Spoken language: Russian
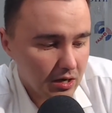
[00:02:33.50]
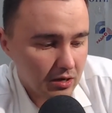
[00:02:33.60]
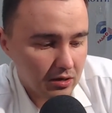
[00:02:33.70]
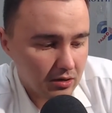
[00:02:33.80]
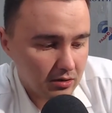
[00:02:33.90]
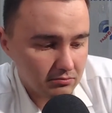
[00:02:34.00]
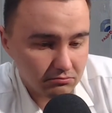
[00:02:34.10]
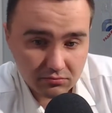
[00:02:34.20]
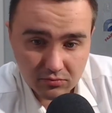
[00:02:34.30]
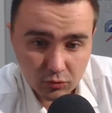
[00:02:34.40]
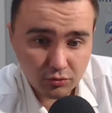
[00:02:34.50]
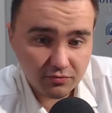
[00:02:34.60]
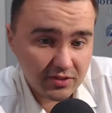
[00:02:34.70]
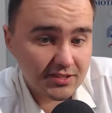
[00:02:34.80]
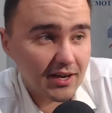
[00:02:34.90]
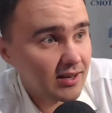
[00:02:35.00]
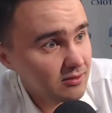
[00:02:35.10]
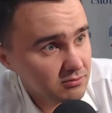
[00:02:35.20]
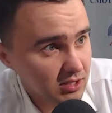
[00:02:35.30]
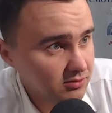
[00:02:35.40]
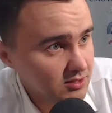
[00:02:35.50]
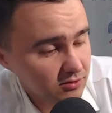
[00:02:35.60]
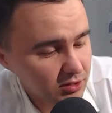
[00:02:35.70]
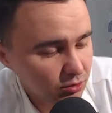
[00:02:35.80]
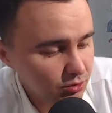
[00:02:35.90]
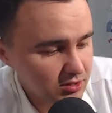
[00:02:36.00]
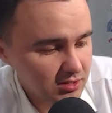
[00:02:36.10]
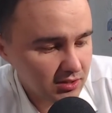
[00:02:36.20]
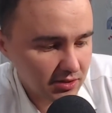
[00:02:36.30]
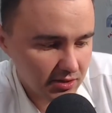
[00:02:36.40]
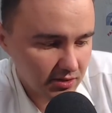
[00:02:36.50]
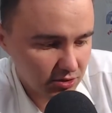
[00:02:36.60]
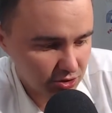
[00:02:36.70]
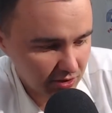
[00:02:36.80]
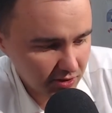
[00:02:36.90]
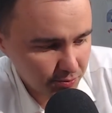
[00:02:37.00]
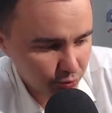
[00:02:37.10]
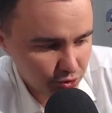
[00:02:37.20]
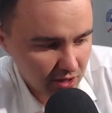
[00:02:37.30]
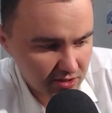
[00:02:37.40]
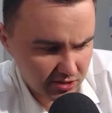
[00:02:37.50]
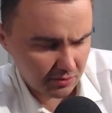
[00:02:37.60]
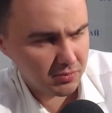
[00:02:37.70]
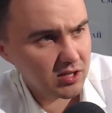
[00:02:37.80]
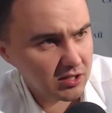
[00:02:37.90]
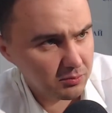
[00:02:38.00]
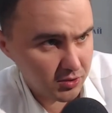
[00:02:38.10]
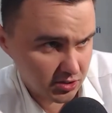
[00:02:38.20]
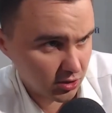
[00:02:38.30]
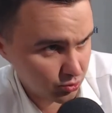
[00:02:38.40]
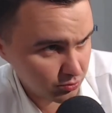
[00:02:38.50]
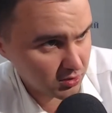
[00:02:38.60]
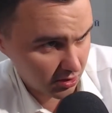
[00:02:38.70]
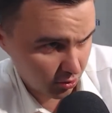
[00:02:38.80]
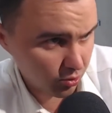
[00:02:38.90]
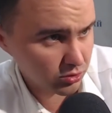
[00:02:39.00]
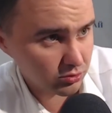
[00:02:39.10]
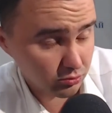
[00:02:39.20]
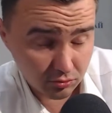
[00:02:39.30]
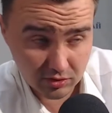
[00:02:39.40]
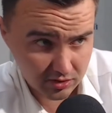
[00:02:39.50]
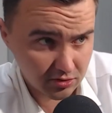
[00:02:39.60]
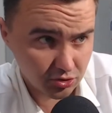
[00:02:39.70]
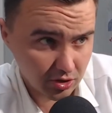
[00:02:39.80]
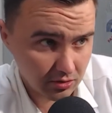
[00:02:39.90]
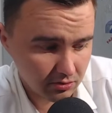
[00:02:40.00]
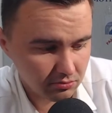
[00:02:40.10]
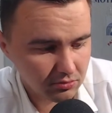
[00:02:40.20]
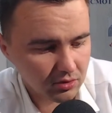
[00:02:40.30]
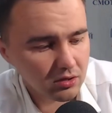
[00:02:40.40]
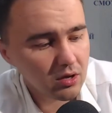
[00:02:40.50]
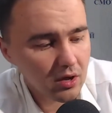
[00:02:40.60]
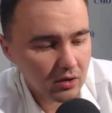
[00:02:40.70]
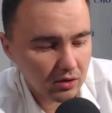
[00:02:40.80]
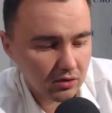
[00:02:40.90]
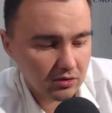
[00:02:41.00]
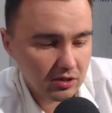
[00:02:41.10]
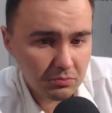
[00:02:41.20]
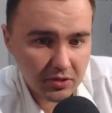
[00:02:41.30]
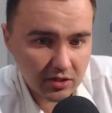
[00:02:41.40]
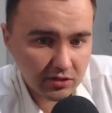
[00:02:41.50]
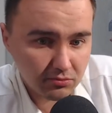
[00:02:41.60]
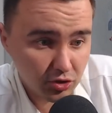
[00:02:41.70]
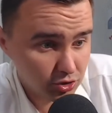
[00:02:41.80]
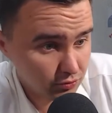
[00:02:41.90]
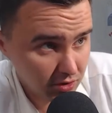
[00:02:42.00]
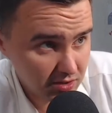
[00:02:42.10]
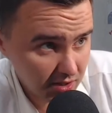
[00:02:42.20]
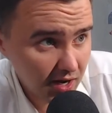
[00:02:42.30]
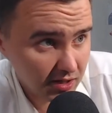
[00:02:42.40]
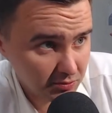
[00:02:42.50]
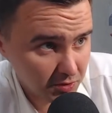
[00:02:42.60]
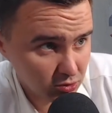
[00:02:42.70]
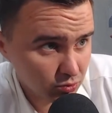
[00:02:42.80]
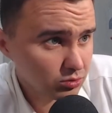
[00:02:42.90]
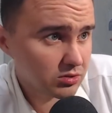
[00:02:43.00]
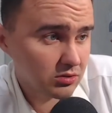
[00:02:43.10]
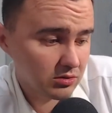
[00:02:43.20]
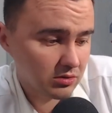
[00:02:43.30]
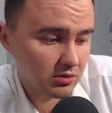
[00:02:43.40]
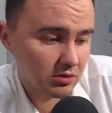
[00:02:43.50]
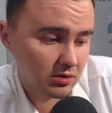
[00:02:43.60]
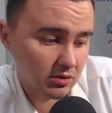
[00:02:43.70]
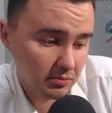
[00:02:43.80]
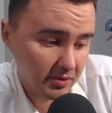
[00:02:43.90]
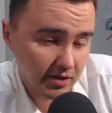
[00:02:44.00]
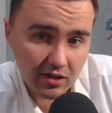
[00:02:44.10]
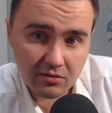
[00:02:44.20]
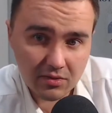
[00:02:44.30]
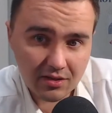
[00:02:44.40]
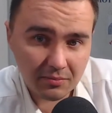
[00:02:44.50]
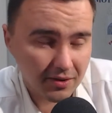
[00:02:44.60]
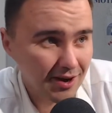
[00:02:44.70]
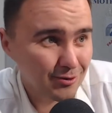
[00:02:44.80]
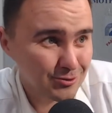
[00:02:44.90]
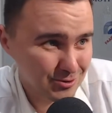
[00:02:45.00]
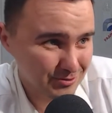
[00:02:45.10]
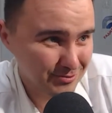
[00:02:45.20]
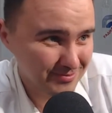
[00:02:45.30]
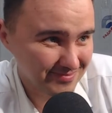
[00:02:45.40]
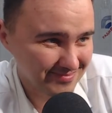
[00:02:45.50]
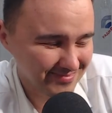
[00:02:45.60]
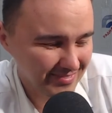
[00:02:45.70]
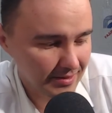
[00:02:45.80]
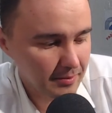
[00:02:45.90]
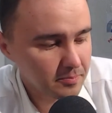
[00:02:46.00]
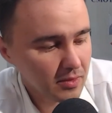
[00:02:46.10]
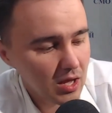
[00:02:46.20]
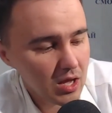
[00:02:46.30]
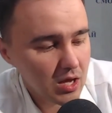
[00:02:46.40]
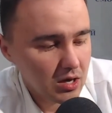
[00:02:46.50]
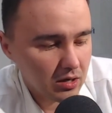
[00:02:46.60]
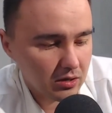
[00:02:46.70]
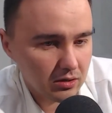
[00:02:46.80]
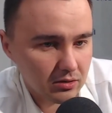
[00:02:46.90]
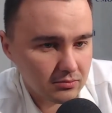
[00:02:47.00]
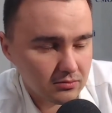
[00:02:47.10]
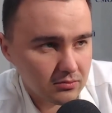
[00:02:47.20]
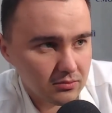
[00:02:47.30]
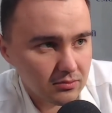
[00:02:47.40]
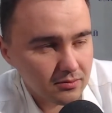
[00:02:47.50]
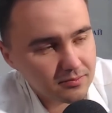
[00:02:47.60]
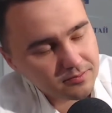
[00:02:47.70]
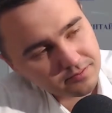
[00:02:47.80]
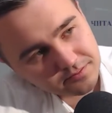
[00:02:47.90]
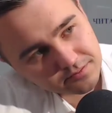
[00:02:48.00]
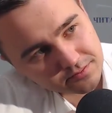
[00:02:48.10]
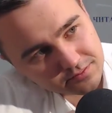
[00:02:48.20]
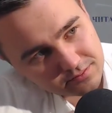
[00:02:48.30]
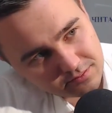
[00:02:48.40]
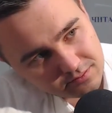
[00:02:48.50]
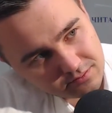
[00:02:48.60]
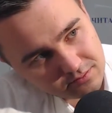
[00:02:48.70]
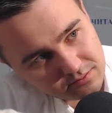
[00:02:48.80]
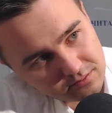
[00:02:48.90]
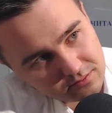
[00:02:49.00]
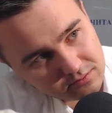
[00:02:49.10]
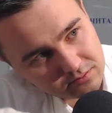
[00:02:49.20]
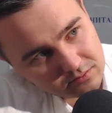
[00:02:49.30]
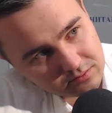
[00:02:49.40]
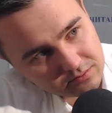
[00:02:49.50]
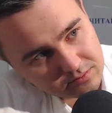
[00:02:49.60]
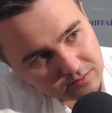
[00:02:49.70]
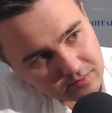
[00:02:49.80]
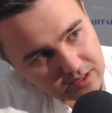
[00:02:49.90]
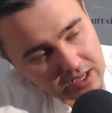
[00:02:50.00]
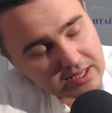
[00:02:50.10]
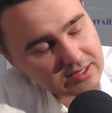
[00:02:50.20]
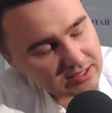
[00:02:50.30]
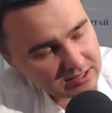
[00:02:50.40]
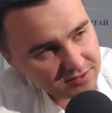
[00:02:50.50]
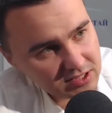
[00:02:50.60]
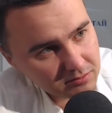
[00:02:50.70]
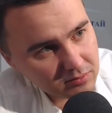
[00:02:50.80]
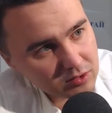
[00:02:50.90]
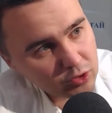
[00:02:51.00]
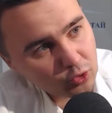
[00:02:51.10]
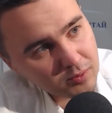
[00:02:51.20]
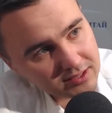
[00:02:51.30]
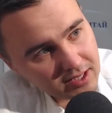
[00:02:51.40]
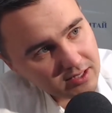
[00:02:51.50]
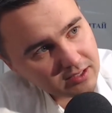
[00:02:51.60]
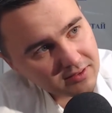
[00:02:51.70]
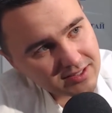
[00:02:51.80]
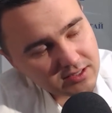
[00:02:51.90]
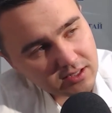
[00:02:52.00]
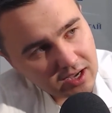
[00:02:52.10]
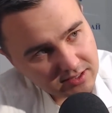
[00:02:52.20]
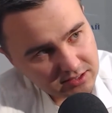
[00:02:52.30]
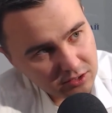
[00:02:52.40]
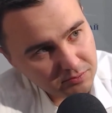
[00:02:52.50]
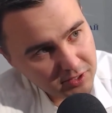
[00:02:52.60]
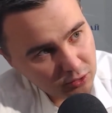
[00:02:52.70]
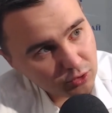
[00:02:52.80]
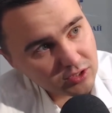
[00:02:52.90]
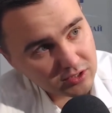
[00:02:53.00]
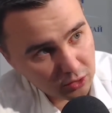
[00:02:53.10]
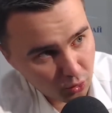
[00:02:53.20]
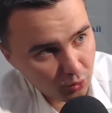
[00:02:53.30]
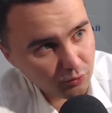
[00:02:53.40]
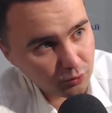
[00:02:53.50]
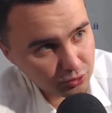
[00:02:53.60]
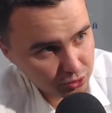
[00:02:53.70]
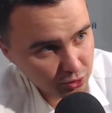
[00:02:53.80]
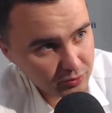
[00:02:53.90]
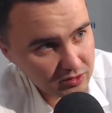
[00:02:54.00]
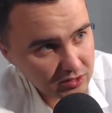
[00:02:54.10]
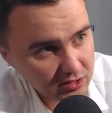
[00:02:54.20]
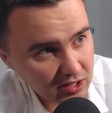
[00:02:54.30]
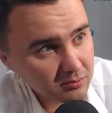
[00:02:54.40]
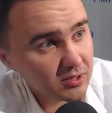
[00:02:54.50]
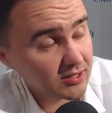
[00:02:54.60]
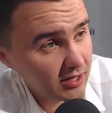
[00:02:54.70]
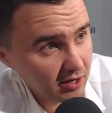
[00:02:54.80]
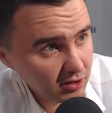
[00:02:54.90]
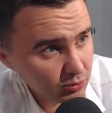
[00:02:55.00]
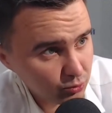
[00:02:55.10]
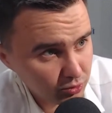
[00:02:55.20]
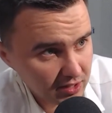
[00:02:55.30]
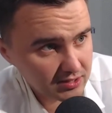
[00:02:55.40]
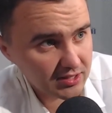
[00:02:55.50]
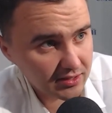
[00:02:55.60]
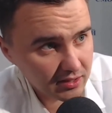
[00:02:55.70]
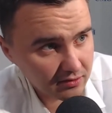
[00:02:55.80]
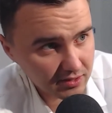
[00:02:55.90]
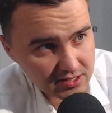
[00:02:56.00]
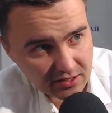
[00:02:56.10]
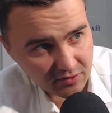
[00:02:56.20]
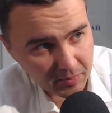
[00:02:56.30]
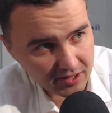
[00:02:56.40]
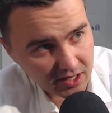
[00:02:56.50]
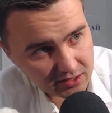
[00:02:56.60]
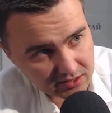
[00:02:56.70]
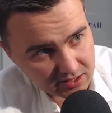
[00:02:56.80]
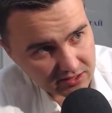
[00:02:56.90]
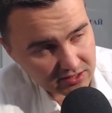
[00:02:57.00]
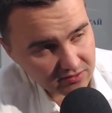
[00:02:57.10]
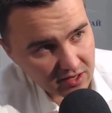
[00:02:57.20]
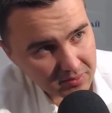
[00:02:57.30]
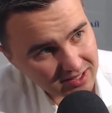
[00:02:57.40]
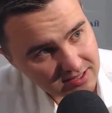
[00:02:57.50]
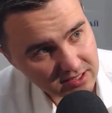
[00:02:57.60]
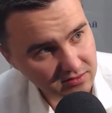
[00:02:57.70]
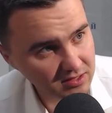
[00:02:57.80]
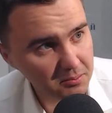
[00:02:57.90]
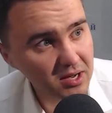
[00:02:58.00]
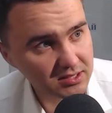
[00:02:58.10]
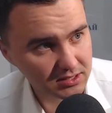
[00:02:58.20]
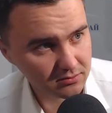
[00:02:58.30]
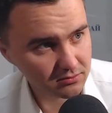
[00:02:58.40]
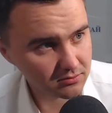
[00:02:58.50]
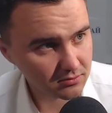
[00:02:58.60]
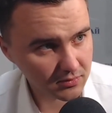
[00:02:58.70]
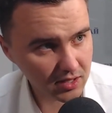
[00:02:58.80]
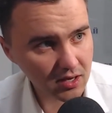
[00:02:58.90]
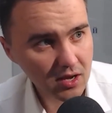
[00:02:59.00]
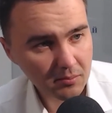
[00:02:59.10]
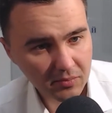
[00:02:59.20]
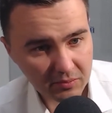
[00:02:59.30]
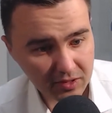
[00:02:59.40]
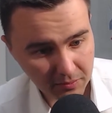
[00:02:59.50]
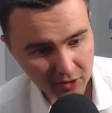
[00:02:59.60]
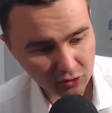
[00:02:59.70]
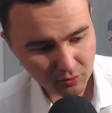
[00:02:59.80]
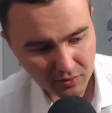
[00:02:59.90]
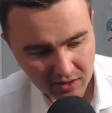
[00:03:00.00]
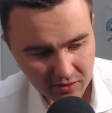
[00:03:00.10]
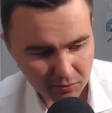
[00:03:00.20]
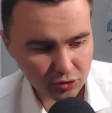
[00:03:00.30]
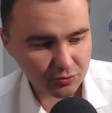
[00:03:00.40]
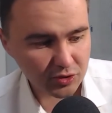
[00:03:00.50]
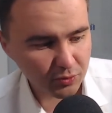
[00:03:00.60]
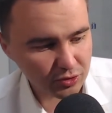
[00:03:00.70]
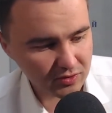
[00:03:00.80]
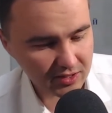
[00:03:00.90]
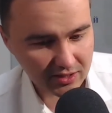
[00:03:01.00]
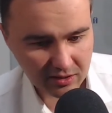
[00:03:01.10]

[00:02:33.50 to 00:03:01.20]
Uh, ну, в идеале, соответственно, в такой сделке человек получает стабильный, предсказуемый доход, ну, или содержание, да, э, и при этом ничего не теряет, по сути, э, по крайней мере, пока он жив. Угу. Да. А, То есть документально э, квартира остается или там любая не недвижимость? А документально а? квартира оста... переходит на нового уже собственника, да. Благодаря этому у нас данная квартира выпадает из так называемой наследственной массы, угу. да. Именно поэтому мы можем использовать